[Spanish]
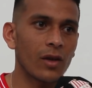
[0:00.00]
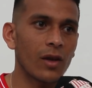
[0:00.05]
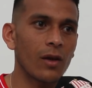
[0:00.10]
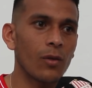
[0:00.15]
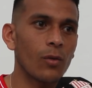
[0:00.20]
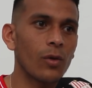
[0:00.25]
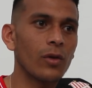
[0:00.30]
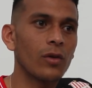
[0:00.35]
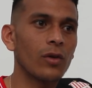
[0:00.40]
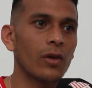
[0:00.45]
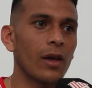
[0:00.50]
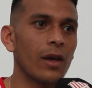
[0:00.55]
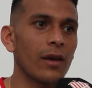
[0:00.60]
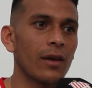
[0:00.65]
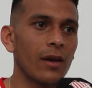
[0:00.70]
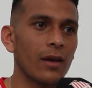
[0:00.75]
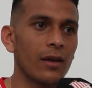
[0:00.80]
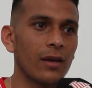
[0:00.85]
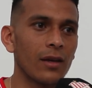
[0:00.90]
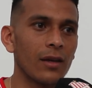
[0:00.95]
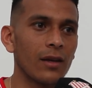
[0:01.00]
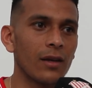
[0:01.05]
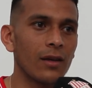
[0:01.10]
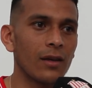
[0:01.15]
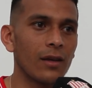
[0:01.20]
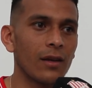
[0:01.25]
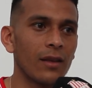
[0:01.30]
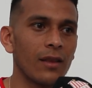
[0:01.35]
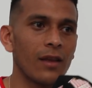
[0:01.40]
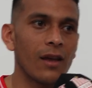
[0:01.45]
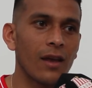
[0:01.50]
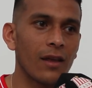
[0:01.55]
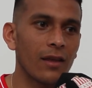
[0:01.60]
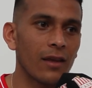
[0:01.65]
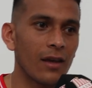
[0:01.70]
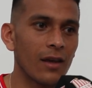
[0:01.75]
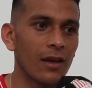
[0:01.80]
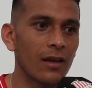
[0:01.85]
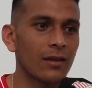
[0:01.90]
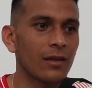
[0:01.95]
que bueno que hay que ir eh, día a
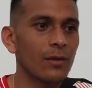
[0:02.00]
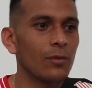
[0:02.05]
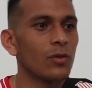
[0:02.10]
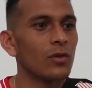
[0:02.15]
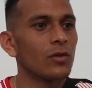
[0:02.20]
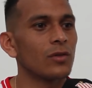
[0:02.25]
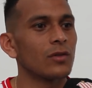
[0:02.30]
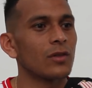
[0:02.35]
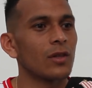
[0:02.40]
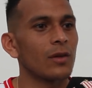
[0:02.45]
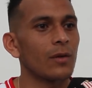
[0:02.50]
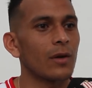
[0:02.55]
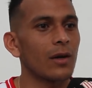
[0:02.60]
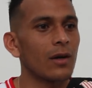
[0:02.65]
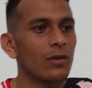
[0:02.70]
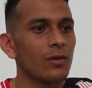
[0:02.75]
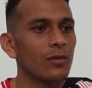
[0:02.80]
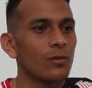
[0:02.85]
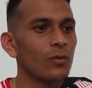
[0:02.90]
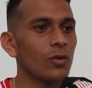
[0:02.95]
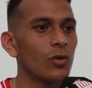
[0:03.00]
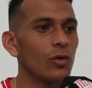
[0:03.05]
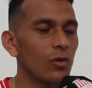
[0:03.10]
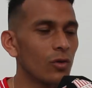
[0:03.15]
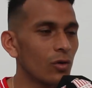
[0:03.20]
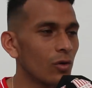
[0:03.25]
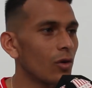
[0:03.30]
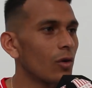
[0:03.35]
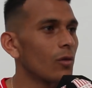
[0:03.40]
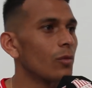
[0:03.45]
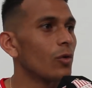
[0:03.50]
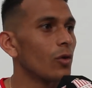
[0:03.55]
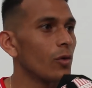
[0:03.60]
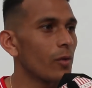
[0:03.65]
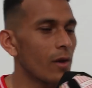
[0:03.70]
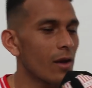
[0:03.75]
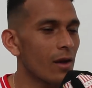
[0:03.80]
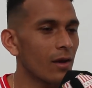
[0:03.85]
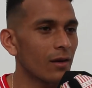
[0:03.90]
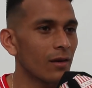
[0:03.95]
día, estamos trabajando muy duro, muy
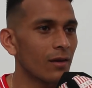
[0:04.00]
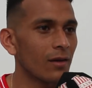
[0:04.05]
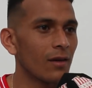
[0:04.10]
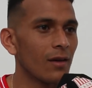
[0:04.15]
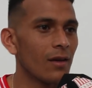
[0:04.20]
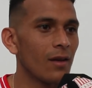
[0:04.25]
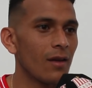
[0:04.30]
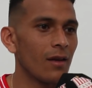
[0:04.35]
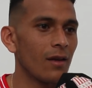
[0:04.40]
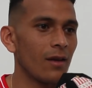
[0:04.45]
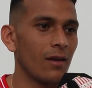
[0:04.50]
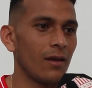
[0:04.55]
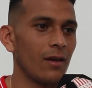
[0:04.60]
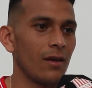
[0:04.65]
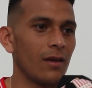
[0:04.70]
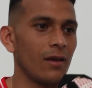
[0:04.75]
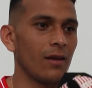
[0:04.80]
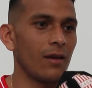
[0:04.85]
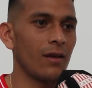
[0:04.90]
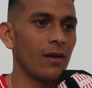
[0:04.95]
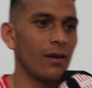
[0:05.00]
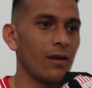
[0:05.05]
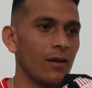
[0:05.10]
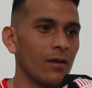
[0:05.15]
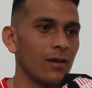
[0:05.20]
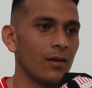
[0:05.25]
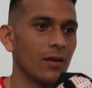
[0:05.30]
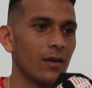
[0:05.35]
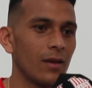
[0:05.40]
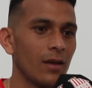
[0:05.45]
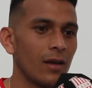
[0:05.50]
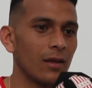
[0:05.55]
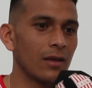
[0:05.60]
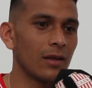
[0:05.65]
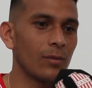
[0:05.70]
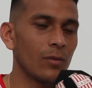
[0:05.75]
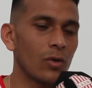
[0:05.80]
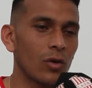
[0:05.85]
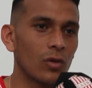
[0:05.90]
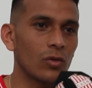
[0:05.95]
bien,
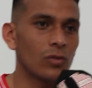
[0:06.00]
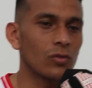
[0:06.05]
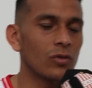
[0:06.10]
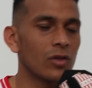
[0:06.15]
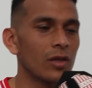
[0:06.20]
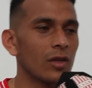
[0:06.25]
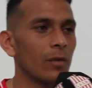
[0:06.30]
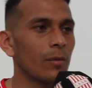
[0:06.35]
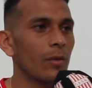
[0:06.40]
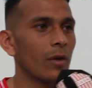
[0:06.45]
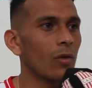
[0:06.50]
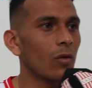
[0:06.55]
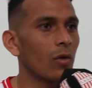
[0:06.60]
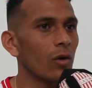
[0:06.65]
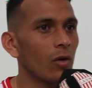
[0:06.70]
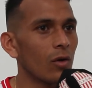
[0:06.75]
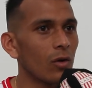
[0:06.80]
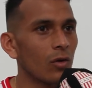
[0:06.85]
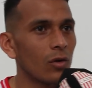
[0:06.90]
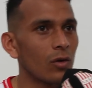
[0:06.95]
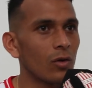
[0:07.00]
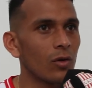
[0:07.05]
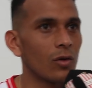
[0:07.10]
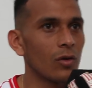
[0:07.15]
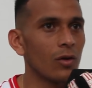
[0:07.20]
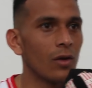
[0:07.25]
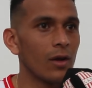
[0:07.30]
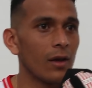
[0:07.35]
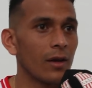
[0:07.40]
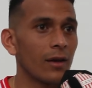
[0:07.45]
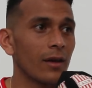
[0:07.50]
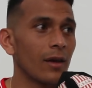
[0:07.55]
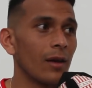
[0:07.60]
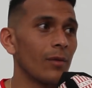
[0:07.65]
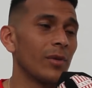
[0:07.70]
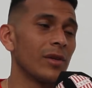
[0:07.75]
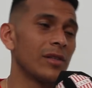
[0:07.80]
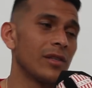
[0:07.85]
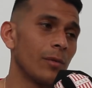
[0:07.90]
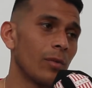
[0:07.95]
estamos con un sistema de juego que
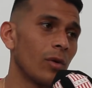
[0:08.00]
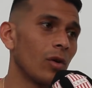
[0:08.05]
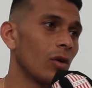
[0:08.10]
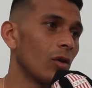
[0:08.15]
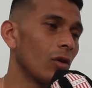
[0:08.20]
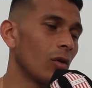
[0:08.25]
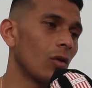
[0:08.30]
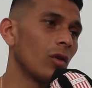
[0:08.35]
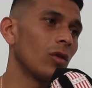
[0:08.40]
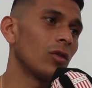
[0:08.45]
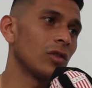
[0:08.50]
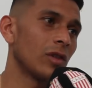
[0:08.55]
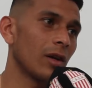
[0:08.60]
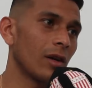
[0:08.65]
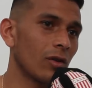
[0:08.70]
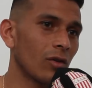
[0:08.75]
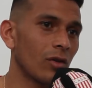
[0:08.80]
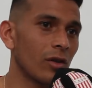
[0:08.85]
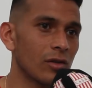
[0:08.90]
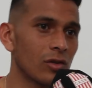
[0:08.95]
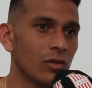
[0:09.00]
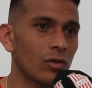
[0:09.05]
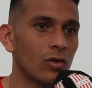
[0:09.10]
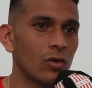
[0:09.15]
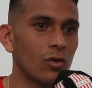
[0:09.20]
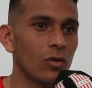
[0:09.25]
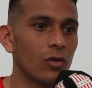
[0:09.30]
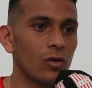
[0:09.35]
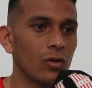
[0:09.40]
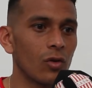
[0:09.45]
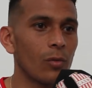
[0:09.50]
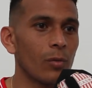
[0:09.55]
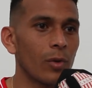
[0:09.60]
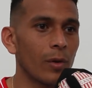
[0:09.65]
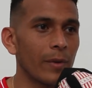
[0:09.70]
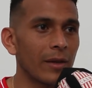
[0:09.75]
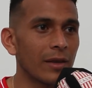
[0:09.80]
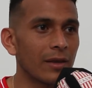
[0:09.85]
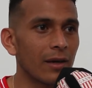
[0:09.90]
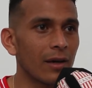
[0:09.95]
al principio cuando llegaron ellos lo
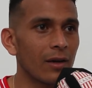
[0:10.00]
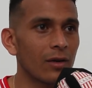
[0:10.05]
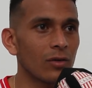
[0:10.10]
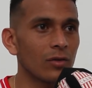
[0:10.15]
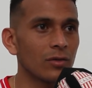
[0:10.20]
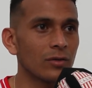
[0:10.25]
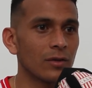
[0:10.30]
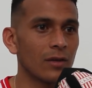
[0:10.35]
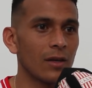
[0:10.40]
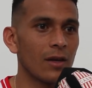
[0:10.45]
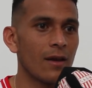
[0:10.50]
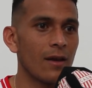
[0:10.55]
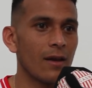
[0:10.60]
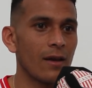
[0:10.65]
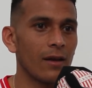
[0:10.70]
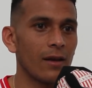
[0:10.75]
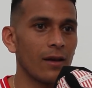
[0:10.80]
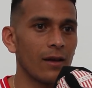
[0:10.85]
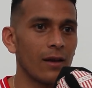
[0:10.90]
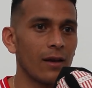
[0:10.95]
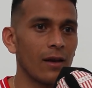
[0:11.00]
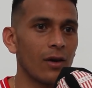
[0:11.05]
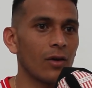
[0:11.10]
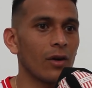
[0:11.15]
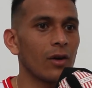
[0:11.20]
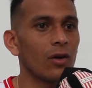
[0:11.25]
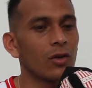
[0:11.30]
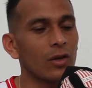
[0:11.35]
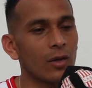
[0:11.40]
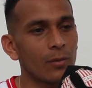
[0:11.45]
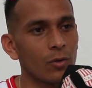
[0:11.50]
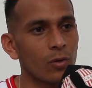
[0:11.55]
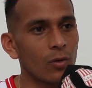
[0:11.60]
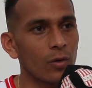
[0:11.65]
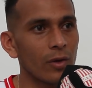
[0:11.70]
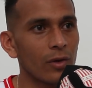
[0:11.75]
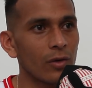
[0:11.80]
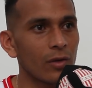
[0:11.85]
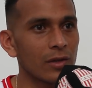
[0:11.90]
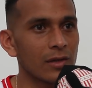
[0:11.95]
implementaron, eh, ahora lo estamos
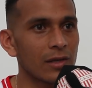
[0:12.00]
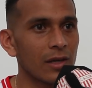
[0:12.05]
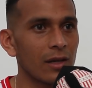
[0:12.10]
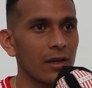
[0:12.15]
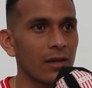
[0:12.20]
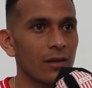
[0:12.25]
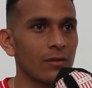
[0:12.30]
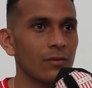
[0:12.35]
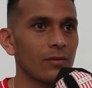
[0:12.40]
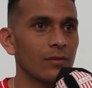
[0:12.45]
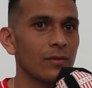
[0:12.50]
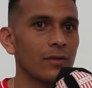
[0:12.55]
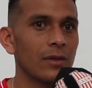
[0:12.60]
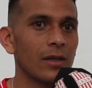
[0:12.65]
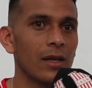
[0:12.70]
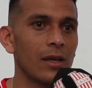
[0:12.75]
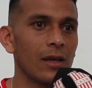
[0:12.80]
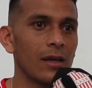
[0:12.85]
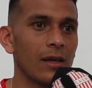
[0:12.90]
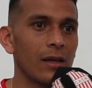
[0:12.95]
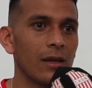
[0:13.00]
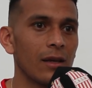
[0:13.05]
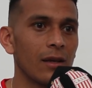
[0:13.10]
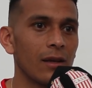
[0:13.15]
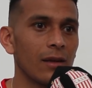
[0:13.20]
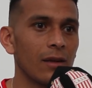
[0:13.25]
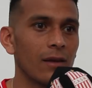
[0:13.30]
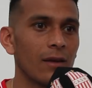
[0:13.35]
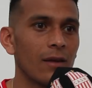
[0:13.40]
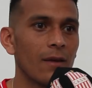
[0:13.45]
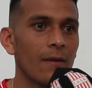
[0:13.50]
volviendo a hacer. Eh,